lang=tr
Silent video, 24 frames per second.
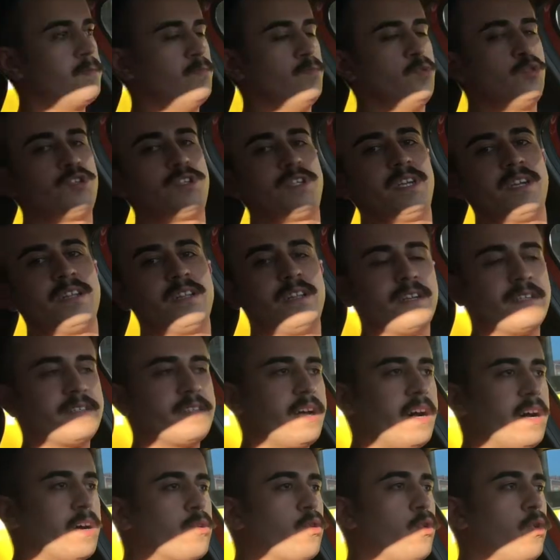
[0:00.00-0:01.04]
müşterilerin
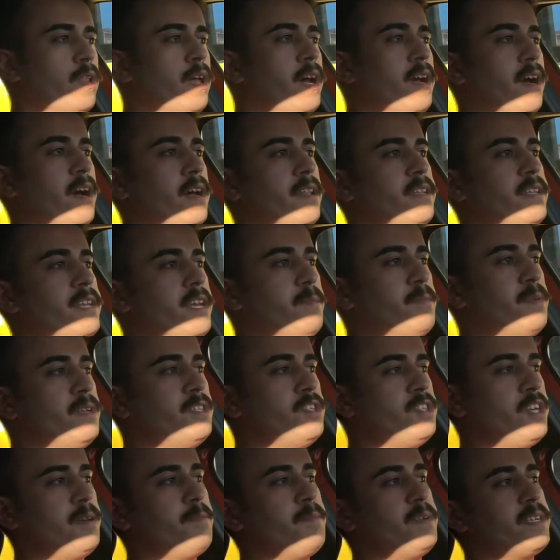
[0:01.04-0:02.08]
daha kolay
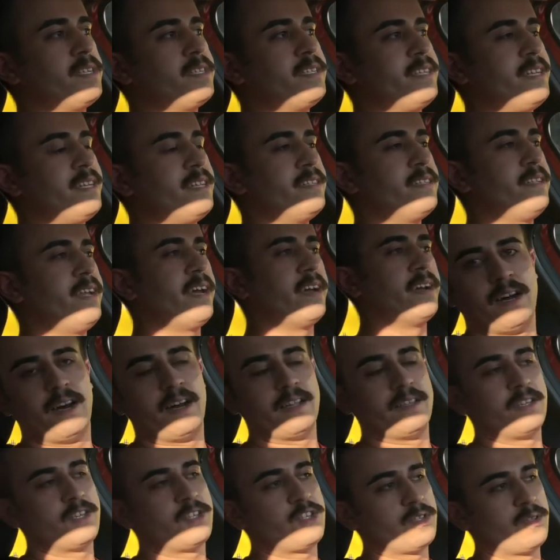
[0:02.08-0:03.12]
anlayabileceği bir dilde
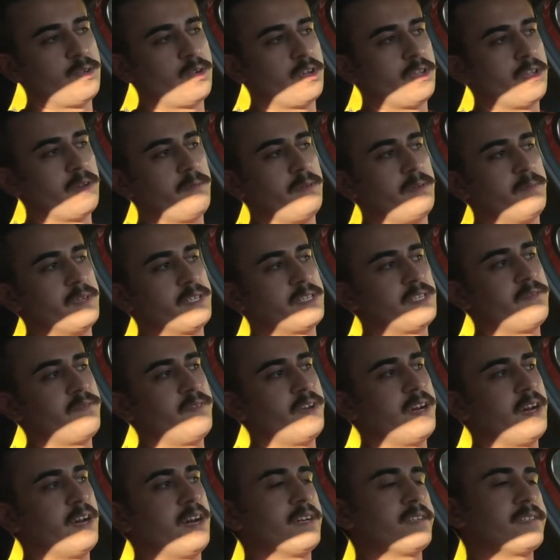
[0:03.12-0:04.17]
anlaşılır olabilmesi
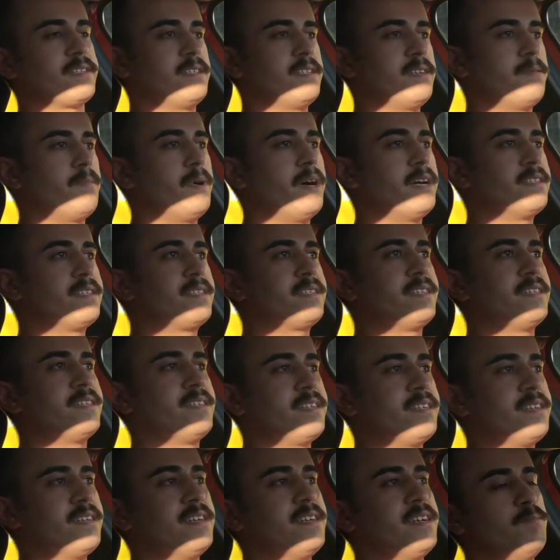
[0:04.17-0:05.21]
ve aslında
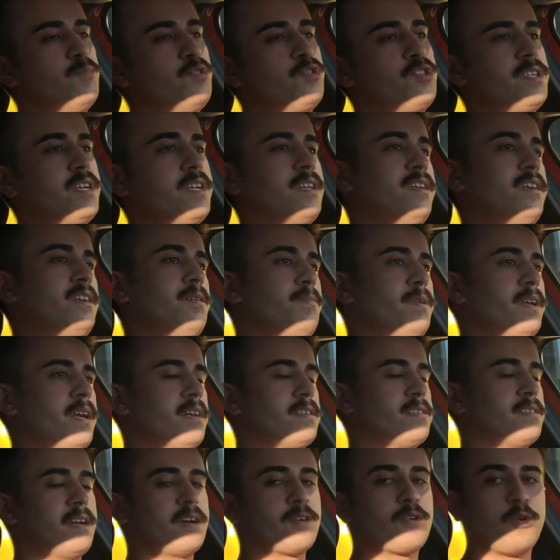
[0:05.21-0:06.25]
mantığını müşterilere
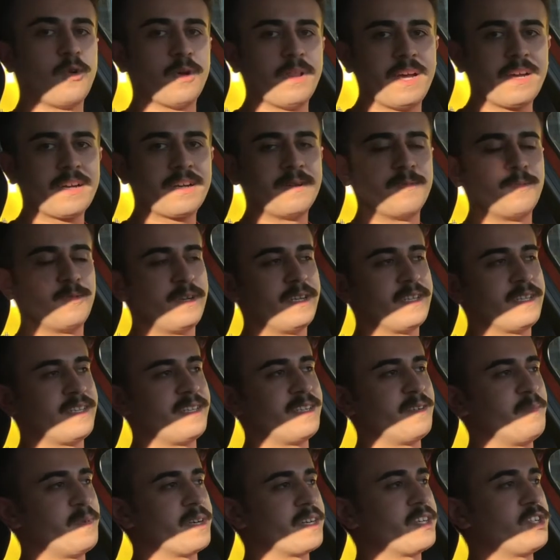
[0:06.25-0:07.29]
biraz daha kolay kabul
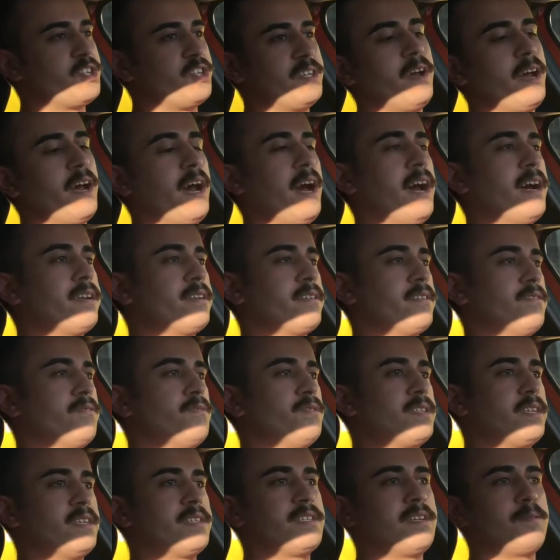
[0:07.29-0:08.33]
ettirmek için her
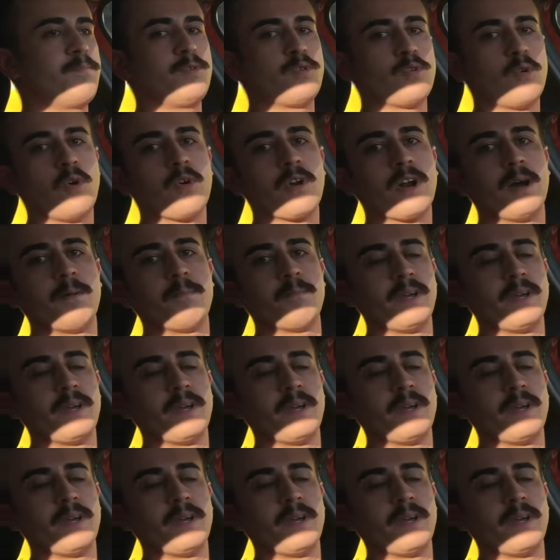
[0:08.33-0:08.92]
vitese bir oran